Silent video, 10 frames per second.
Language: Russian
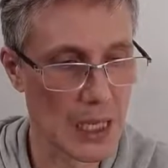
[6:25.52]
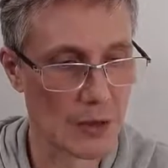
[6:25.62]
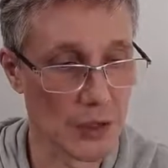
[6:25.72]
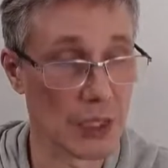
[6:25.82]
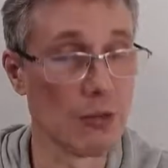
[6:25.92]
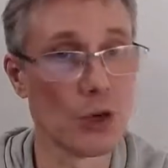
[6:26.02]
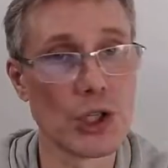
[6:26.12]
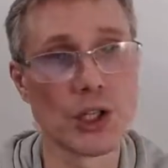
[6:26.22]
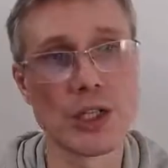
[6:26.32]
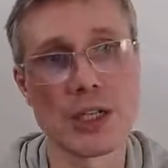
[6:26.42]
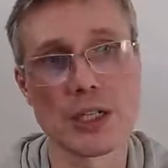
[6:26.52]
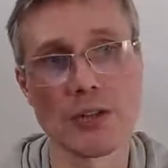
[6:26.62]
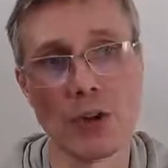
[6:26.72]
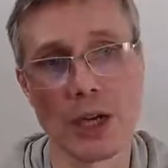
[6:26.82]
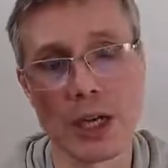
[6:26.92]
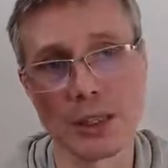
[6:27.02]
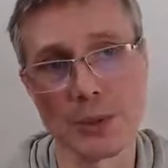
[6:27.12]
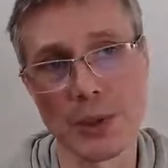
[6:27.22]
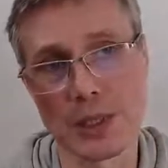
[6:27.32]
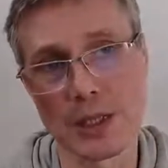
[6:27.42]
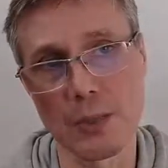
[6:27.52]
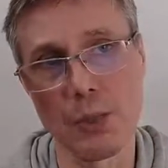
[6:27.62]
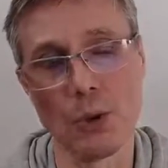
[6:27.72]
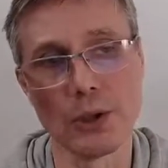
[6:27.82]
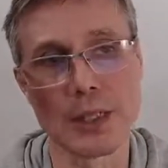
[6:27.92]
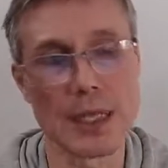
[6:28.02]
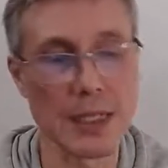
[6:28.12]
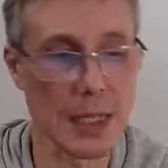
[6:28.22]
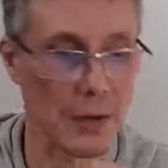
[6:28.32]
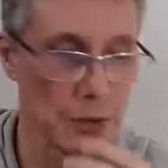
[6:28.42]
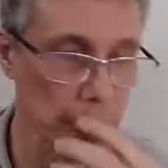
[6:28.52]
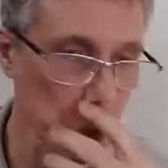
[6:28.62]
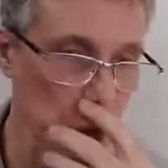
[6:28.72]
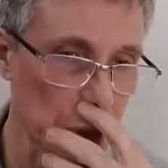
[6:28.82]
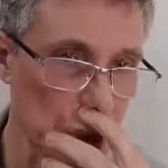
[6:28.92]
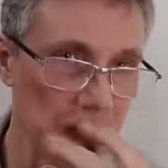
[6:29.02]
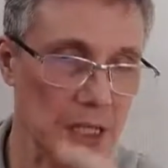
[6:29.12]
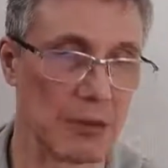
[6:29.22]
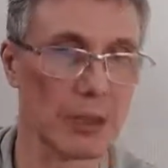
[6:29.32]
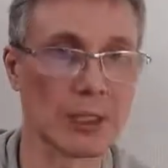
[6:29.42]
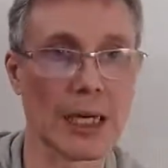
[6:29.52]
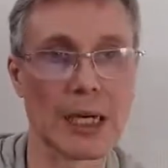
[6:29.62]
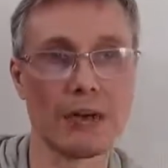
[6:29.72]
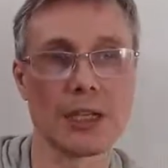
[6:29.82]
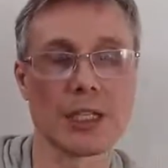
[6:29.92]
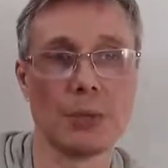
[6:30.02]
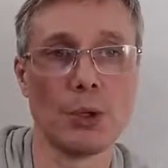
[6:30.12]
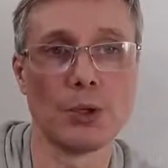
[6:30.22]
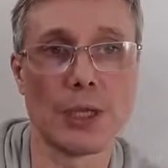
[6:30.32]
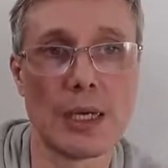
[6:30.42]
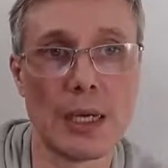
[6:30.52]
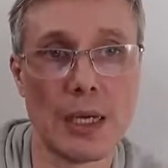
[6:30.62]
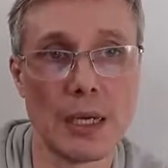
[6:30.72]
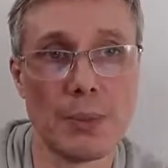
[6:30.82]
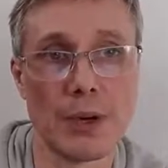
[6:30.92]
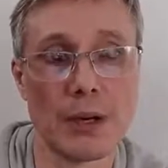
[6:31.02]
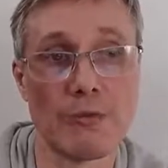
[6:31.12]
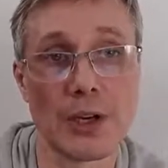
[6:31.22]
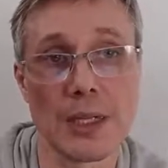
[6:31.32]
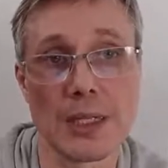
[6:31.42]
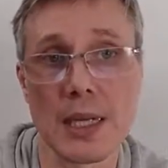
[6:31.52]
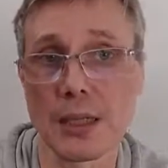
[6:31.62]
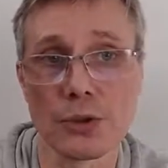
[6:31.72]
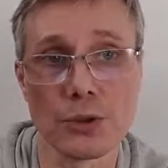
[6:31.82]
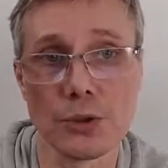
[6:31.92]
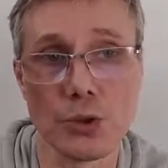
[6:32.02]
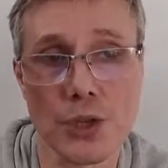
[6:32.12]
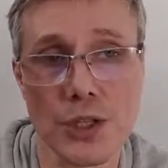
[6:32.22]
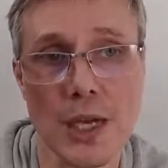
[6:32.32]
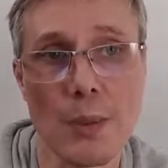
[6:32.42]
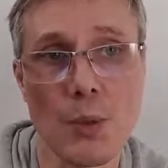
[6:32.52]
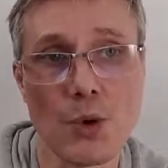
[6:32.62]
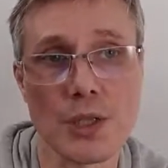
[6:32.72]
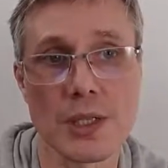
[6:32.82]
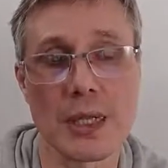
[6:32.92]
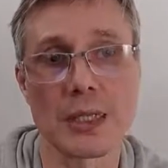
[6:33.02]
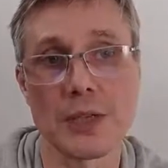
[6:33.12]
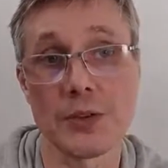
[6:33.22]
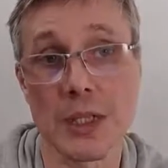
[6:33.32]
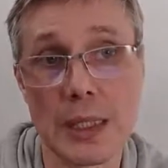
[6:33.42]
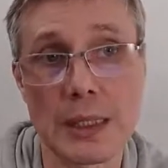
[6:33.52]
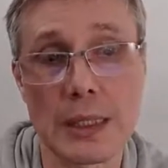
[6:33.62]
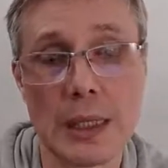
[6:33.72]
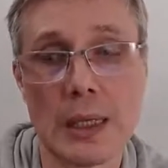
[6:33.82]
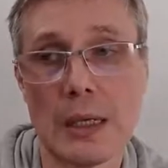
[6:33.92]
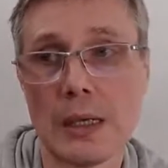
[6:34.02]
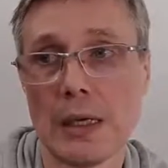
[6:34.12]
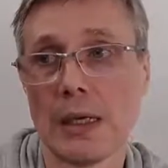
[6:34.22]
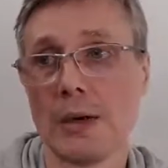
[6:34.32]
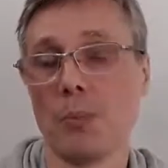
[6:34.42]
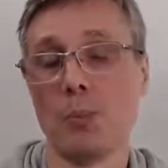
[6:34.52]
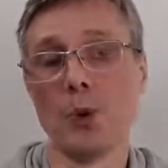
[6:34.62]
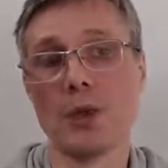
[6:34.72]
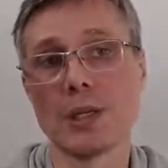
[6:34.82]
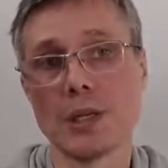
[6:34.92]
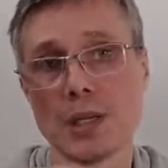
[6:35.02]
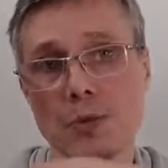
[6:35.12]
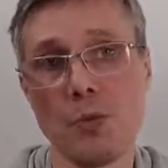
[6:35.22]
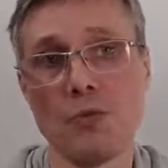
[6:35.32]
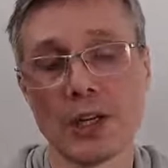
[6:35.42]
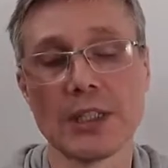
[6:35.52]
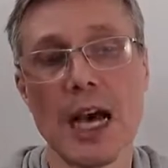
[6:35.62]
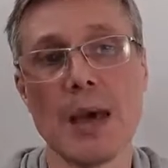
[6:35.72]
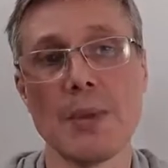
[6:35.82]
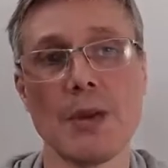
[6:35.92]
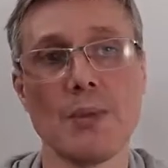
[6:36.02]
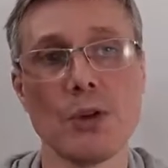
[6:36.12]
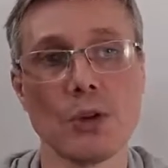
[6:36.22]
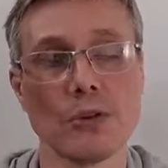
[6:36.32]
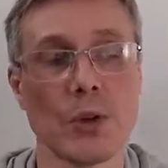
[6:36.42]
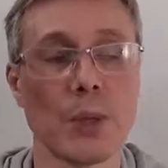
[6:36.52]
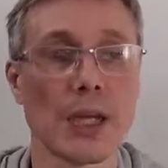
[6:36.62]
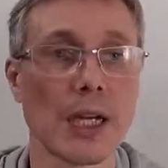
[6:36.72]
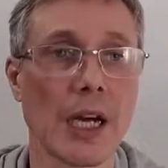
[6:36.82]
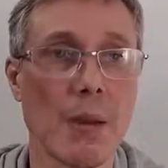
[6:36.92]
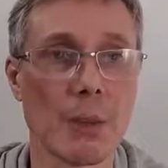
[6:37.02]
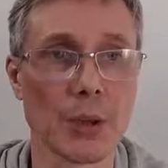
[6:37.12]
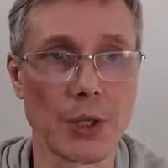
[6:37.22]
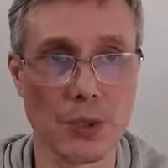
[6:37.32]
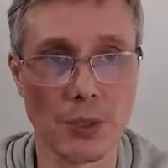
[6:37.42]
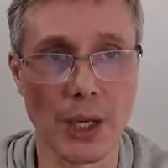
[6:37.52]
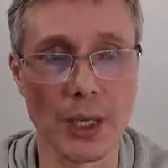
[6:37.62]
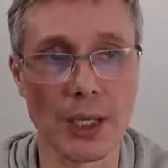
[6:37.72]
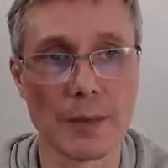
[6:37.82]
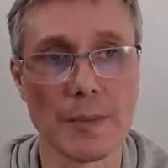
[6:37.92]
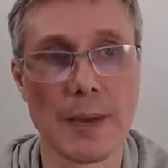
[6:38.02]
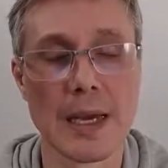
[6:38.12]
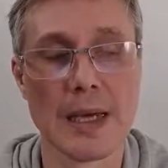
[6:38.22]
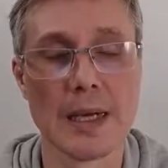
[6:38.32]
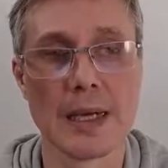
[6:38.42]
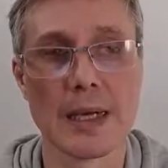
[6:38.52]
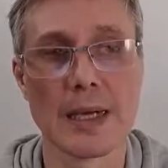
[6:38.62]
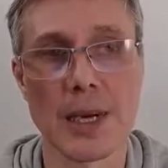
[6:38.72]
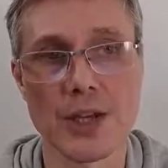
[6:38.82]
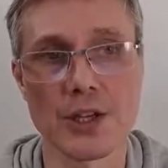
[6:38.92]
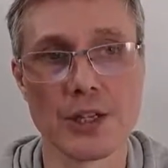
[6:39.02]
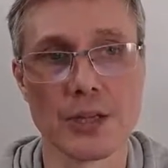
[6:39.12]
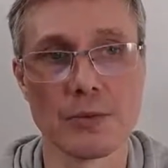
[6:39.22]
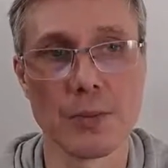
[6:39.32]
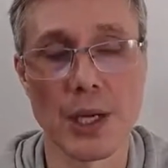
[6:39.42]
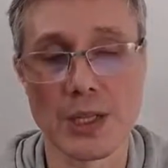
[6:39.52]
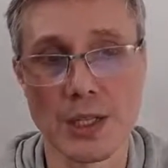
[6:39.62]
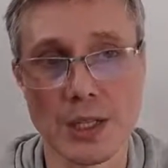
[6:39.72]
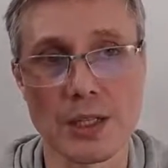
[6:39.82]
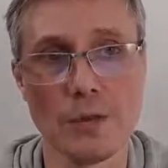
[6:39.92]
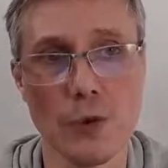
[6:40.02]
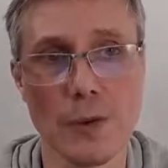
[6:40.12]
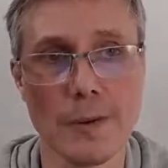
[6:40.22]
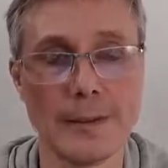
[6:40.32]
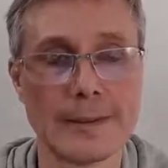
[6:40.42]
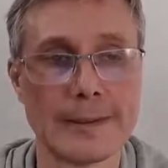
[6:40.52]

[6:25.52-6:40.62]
всего нечистого, как написано, полон костей всего нечистого. Так говорится об, иуде... об фарисеях, но то же самое можно сказать о всех по естеству водами, мертвых по грехам и преступлениям э, грешников. По естеству